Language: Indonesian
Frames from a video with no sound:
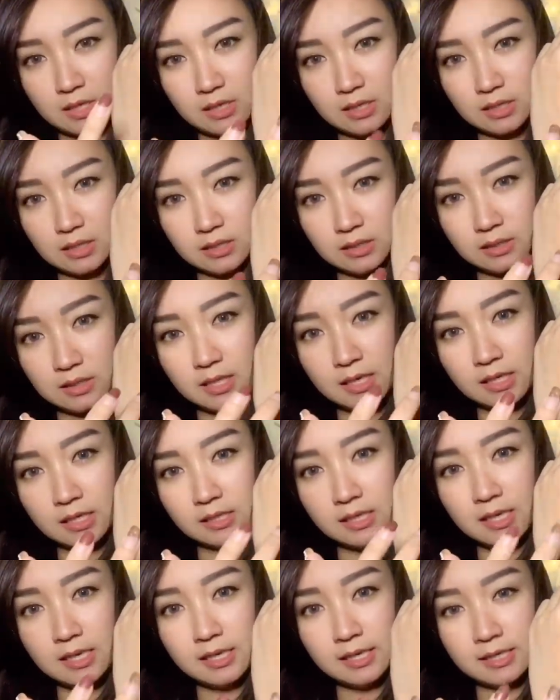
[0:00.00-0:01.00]
ntar
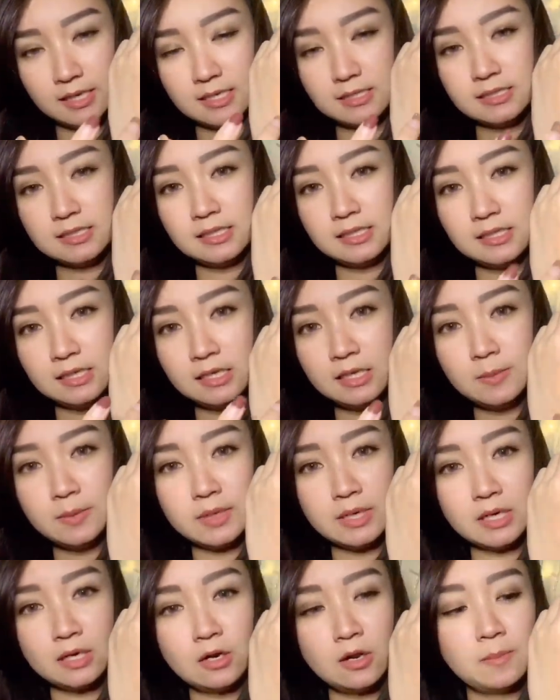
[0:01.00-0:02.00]
kita lihat hasilnya
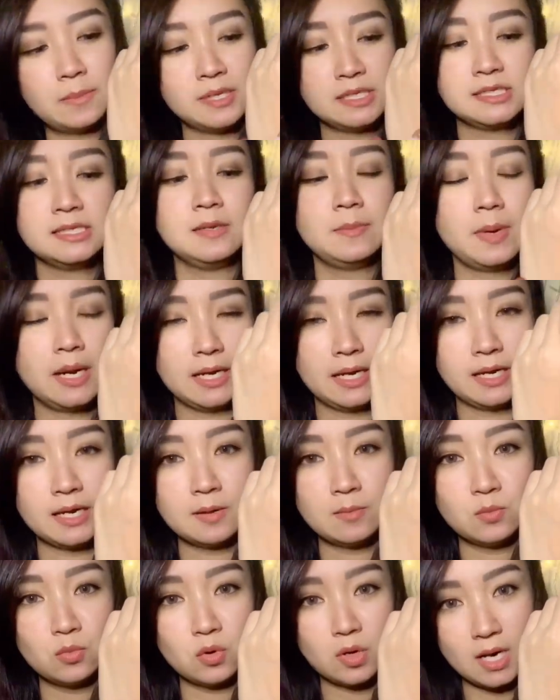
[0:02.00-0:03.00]
gimana kalau pas dipakai ke
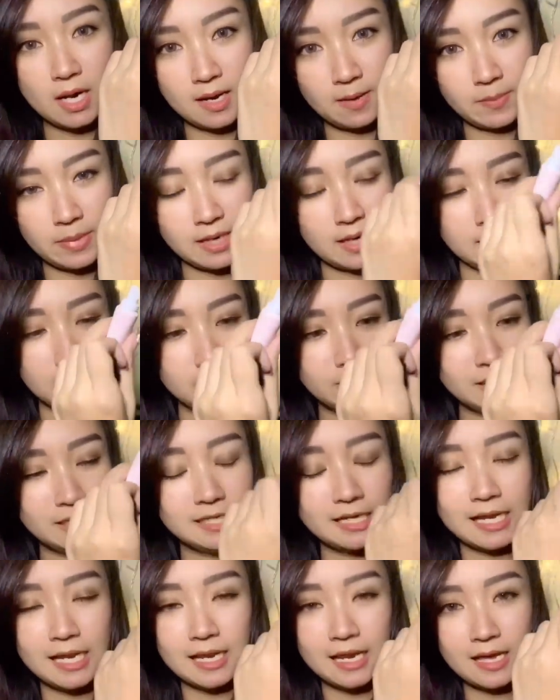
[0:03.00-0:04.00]
muka apakah
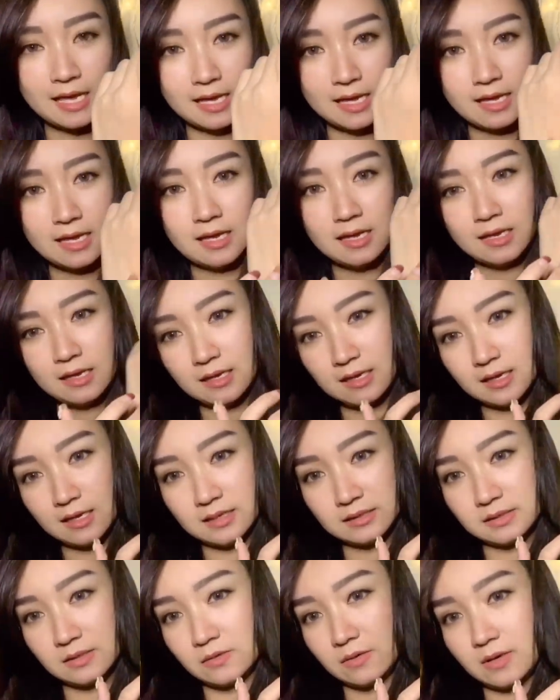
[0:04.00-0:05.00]
lebih nyala
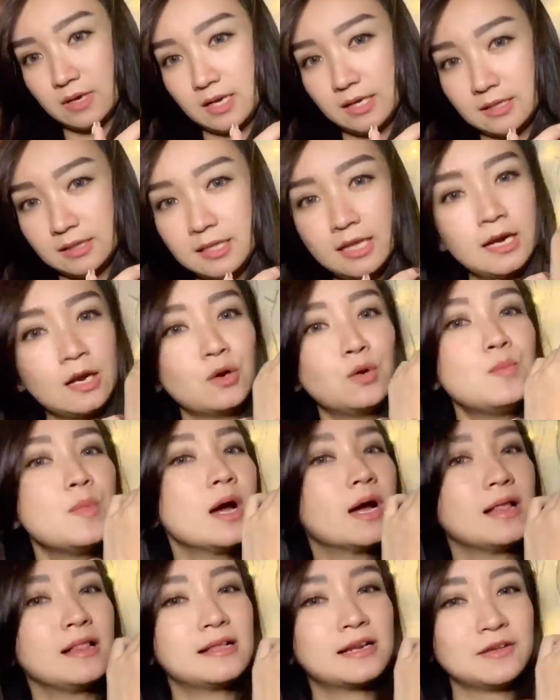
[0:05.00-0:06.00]
atau enggak ntar aku
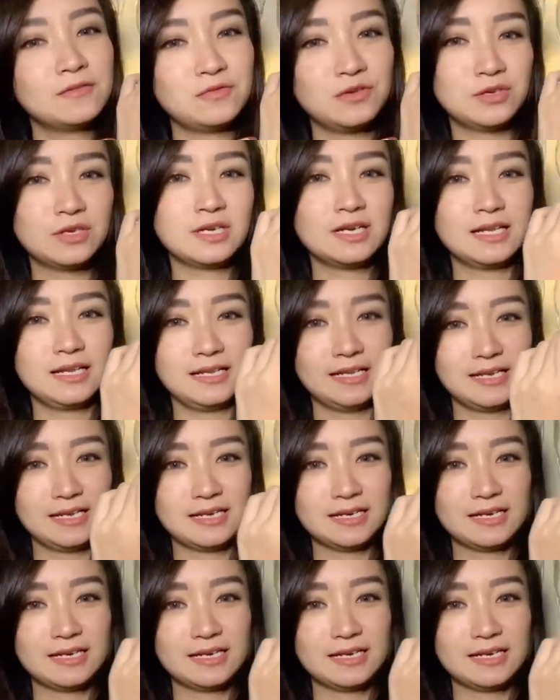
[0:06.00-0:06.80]
bakal review ke kalian